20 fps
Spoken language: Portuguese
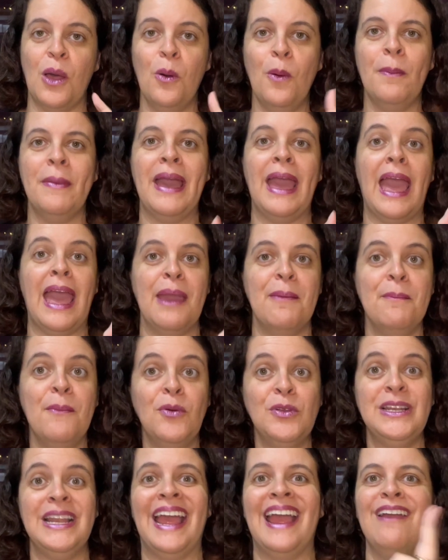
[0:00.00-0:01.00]
Uma é
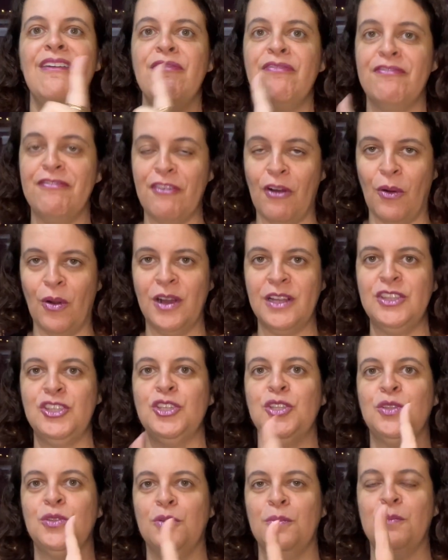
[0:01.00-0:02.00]
mulher forte
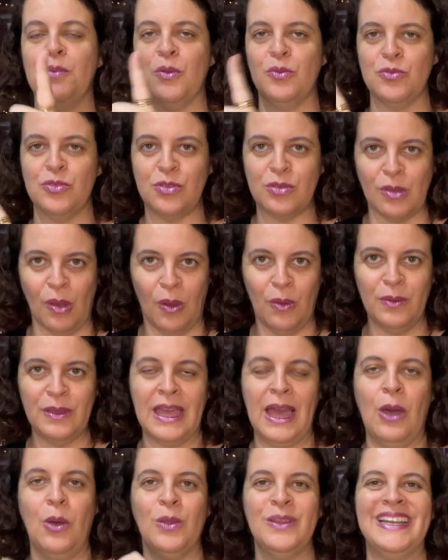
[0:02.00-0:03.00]
do Bonsong e
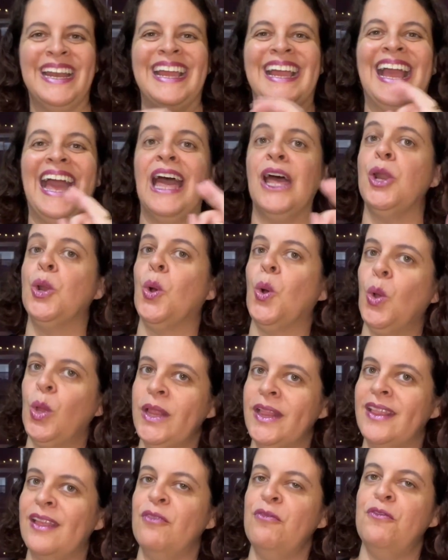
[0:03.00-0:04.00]
a outra é
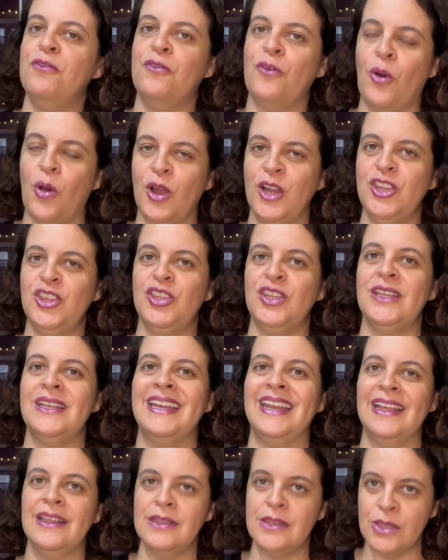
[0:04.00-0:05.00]
Garota Forte
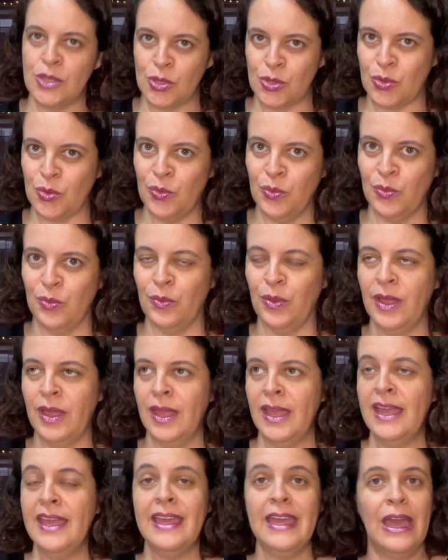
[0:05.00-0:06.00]
Namsung.
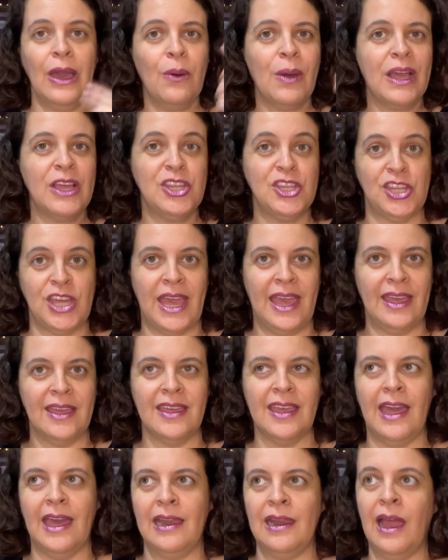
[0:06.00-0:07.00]
E eu achei
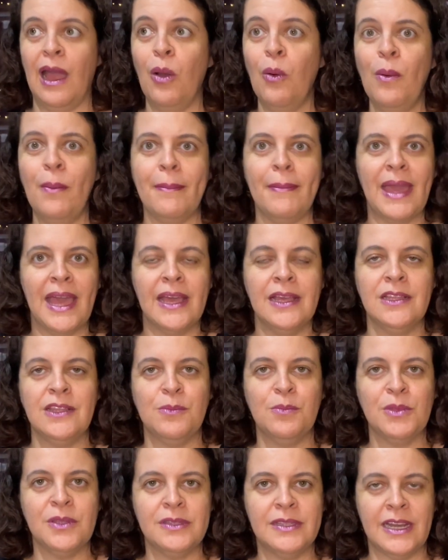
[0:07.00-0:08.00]
que era o
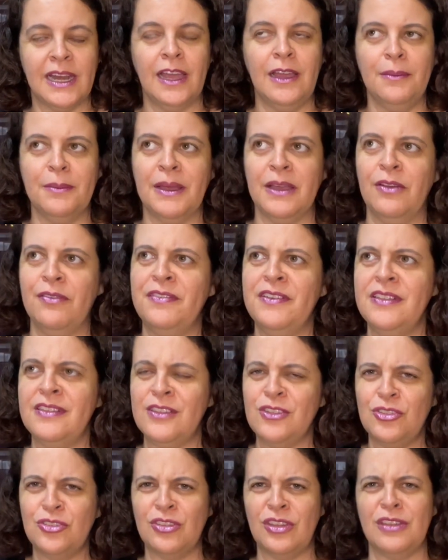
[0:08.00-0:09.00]
mesmo drama. Eu falei
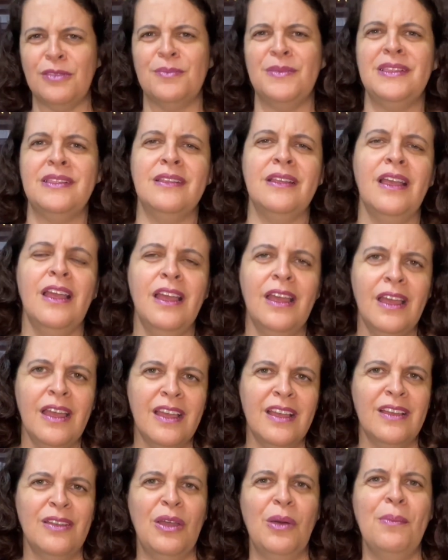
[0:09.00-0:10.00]
assim, gente, mas
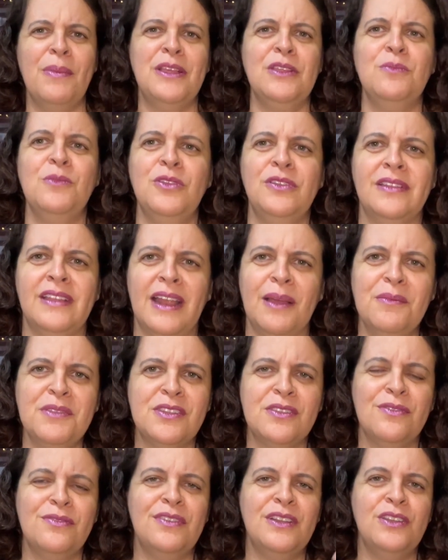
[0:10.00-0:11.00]
é o mesmo drama, vocês
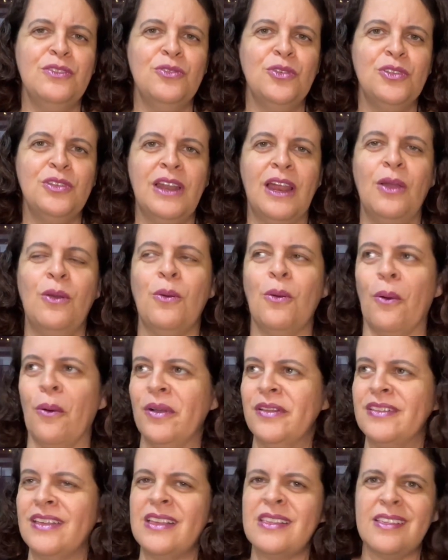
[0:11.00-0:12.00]
estão falando de outra
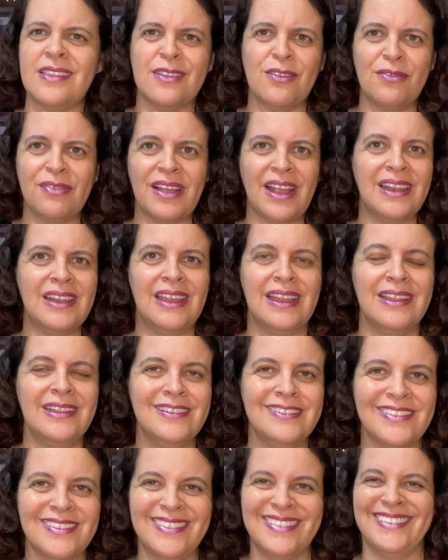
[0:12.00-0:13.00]
coisa, o que vocês estão
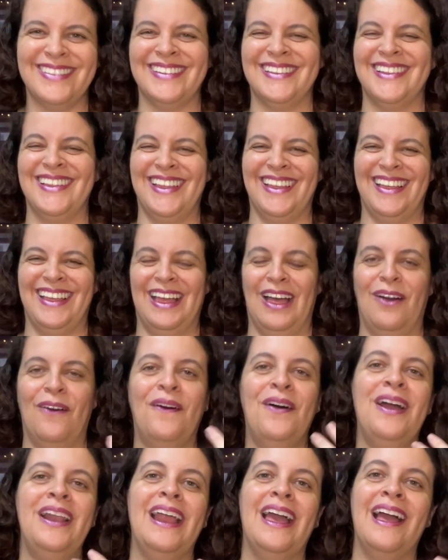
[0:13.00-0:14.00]
falando?
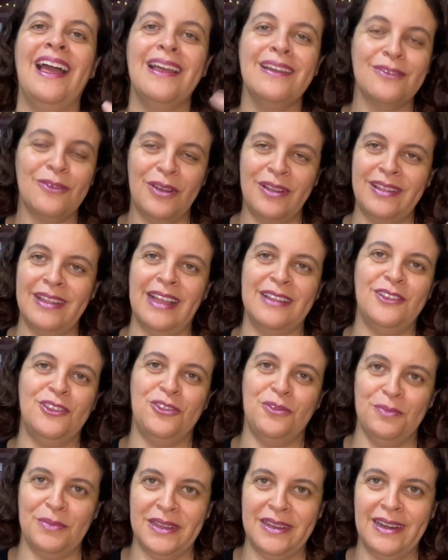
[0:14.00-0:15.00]
olha, coitado
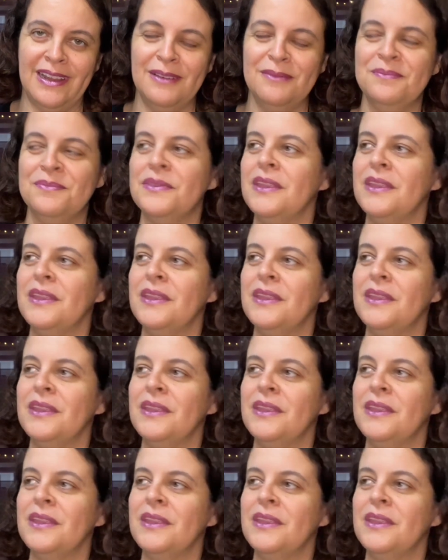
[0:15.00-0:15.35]
de mim, né?